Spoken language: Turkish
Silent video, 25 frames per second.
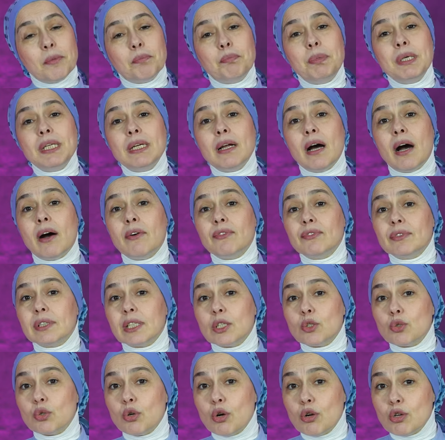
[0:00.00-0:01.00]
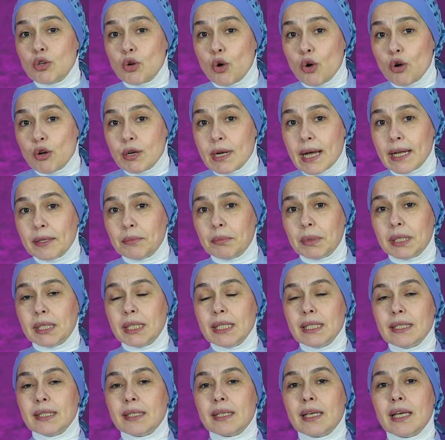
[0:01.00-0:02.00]
Bir hafta sonra
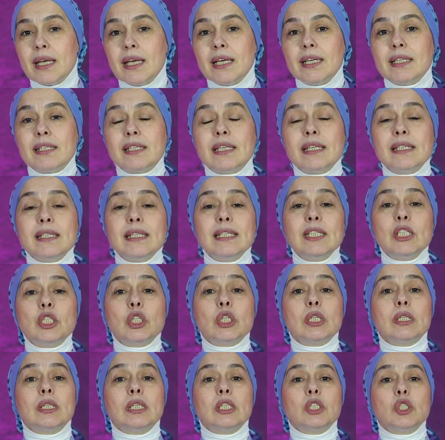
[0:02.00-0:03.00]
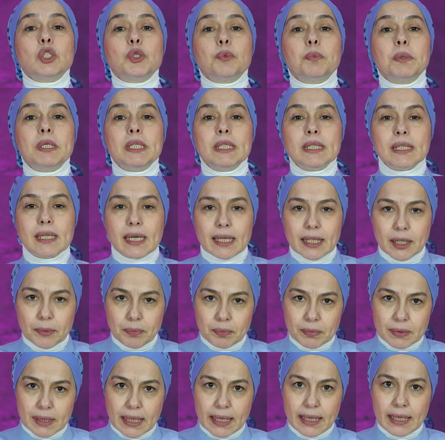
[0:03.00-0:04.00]
öğrenmeniz sizin için hiçbir
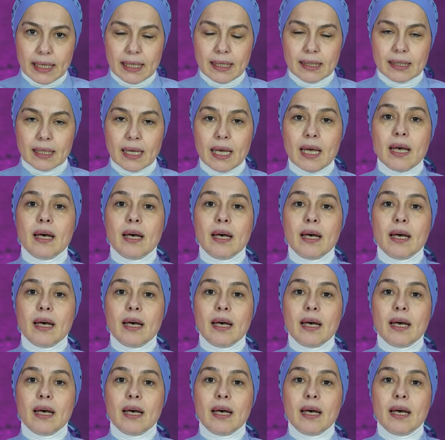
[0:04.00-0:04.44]
kayıp değil,